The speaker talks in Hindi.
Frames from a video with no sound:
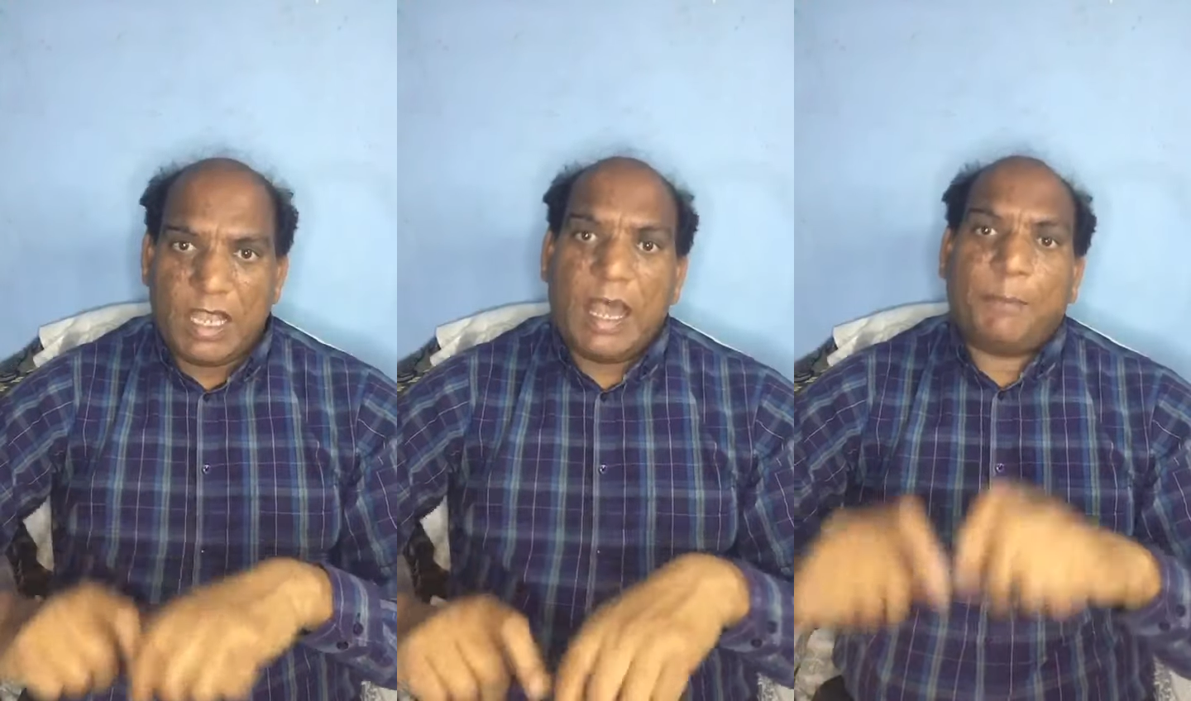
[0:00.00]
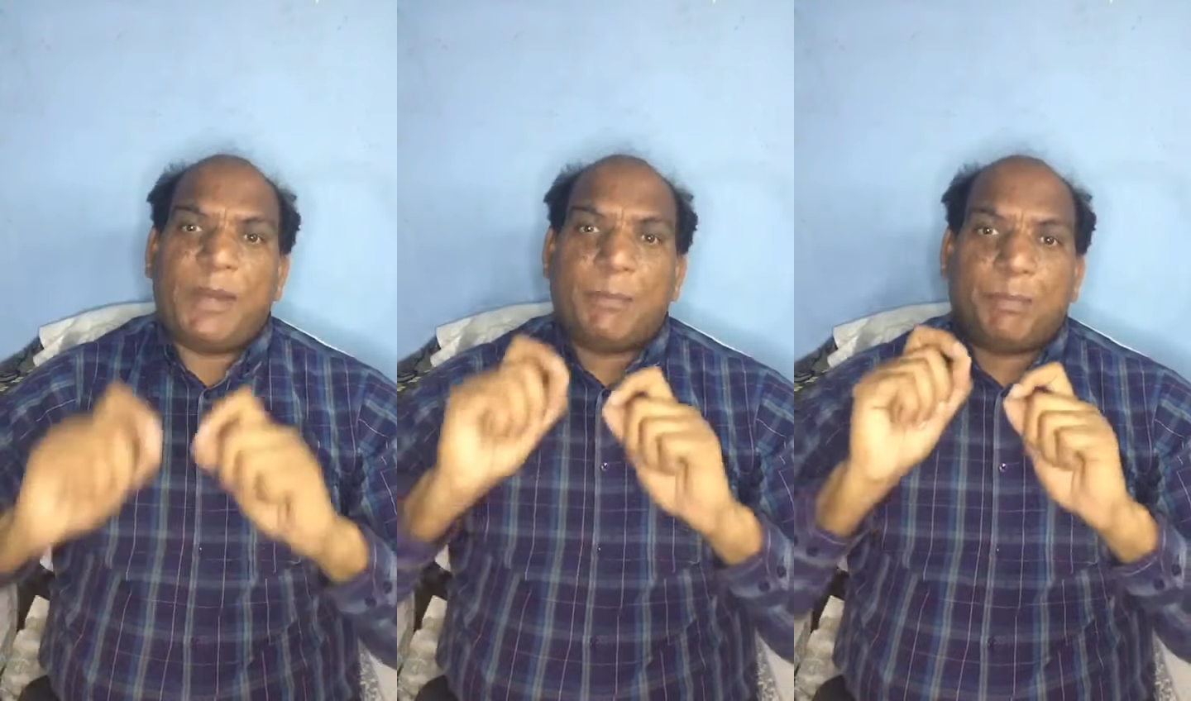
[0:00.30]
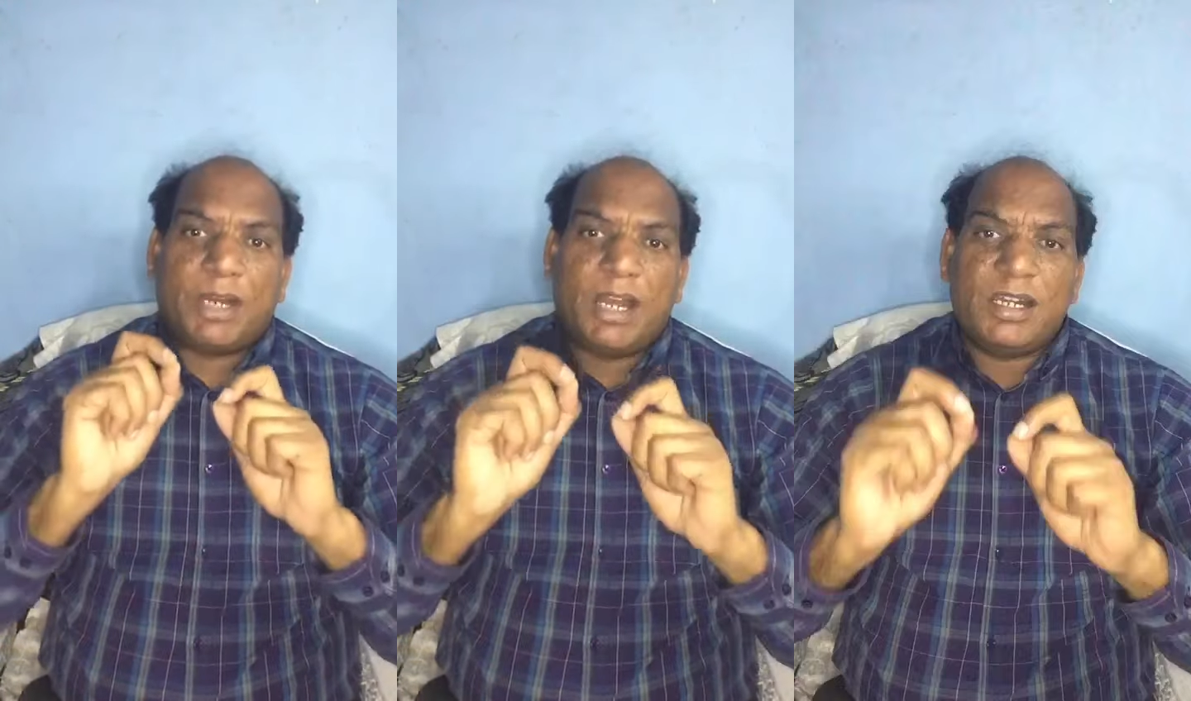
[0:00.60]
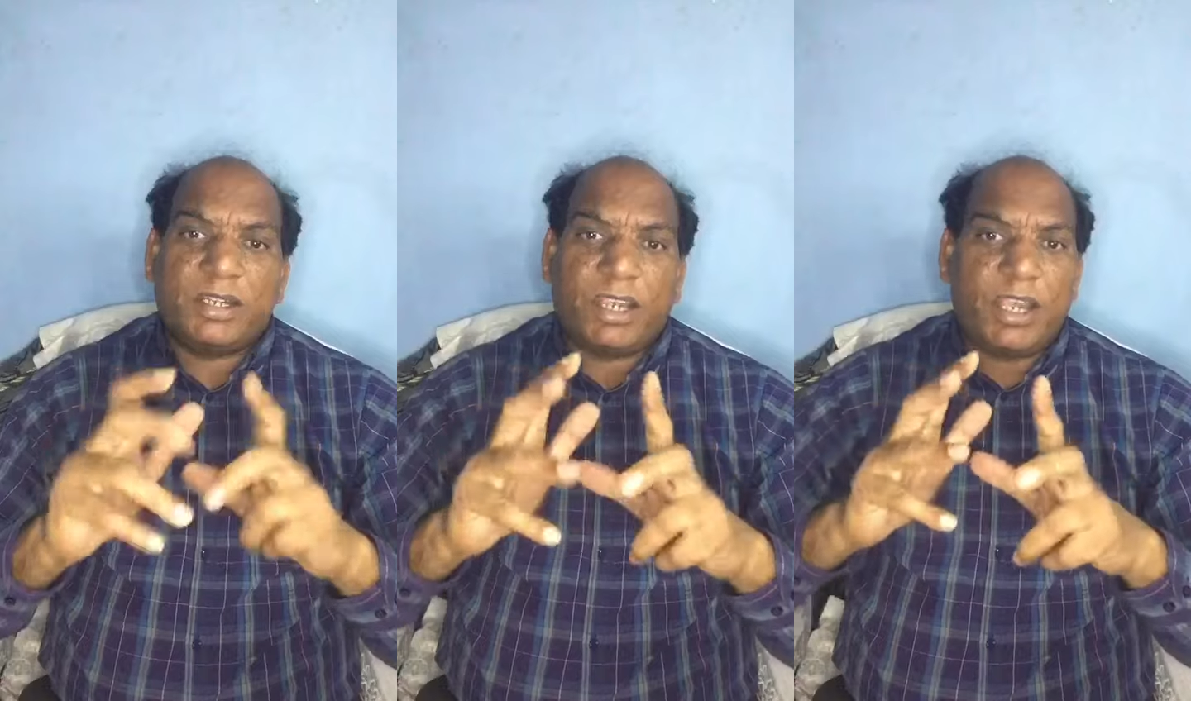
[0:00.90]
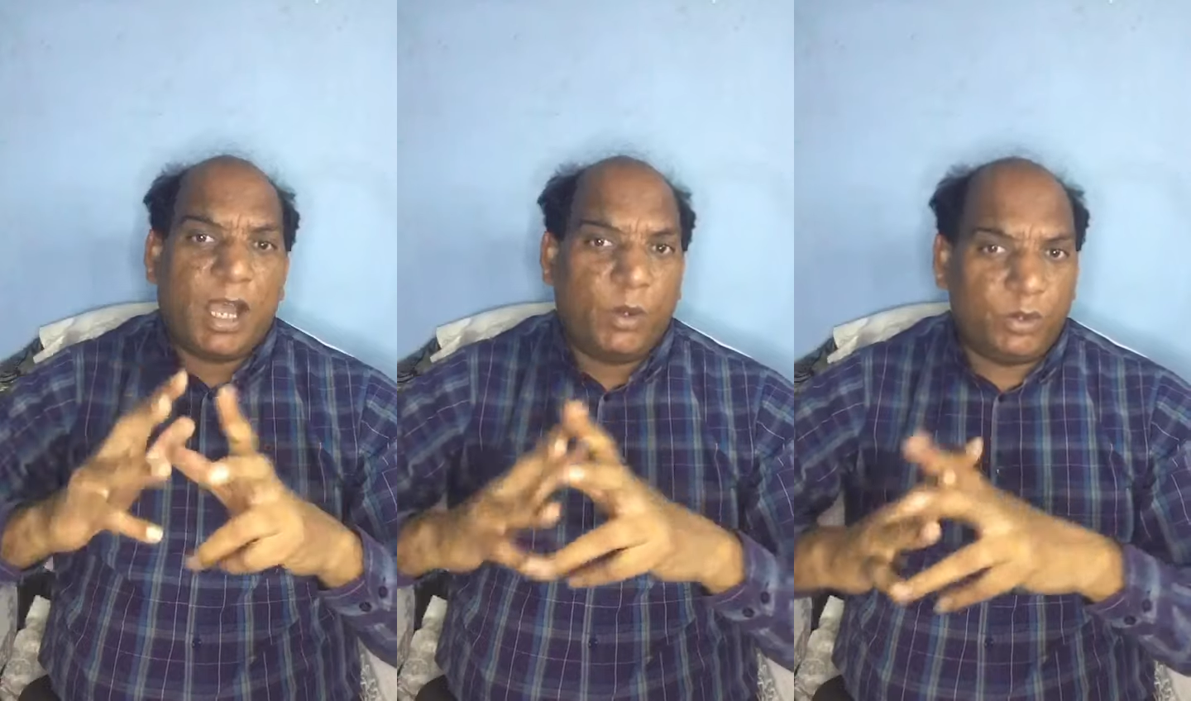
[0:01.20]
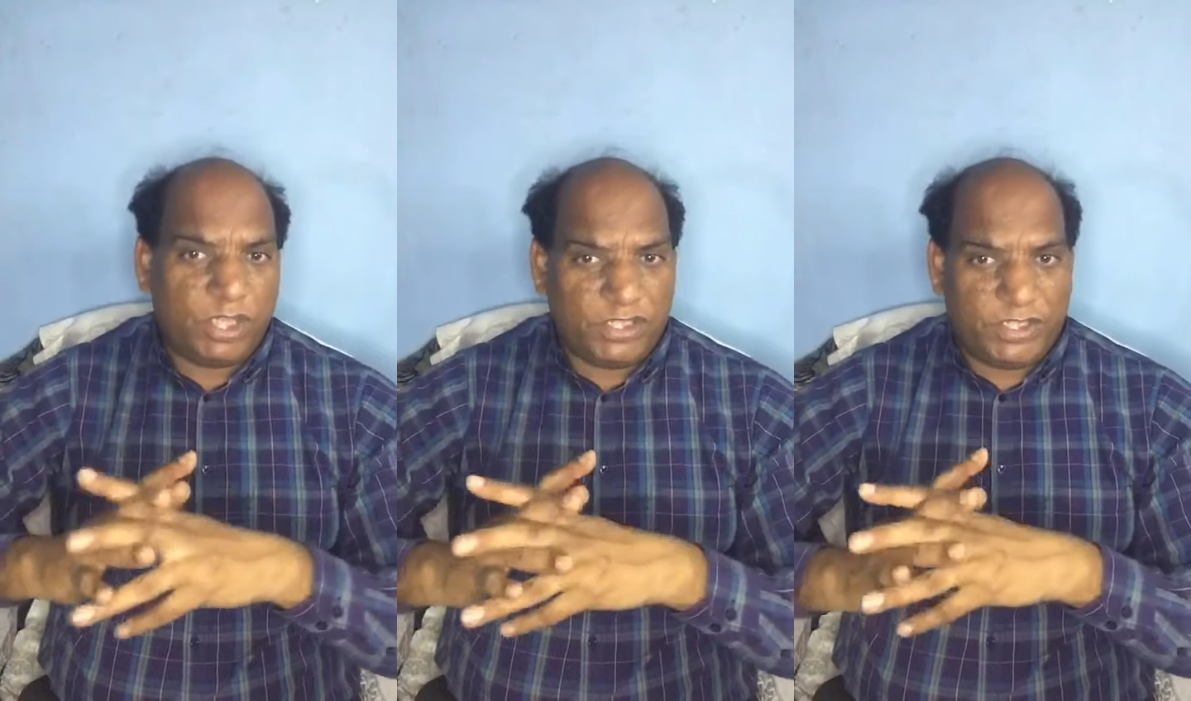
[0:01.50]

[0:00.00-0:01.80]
अपने प्राण की आहुति